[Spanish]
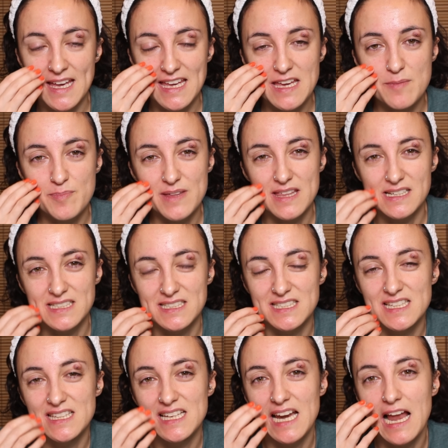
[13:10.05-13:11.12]
y empiezas a
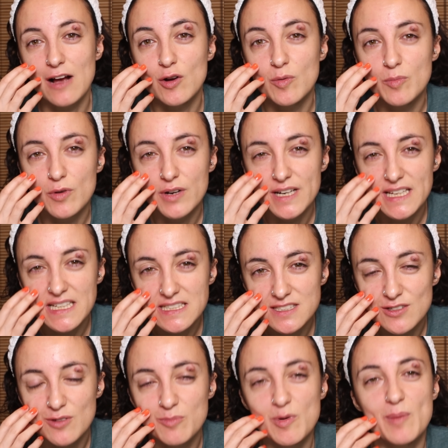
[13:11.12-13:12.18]
sentirla como gris,
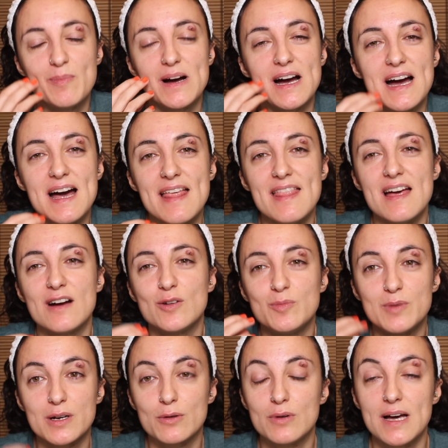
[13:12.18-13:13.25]
como apagada,
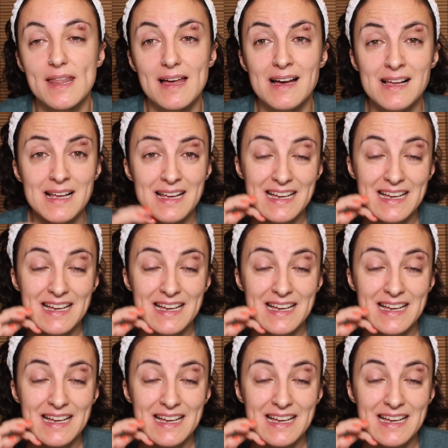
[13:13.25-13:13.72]
como arrugada.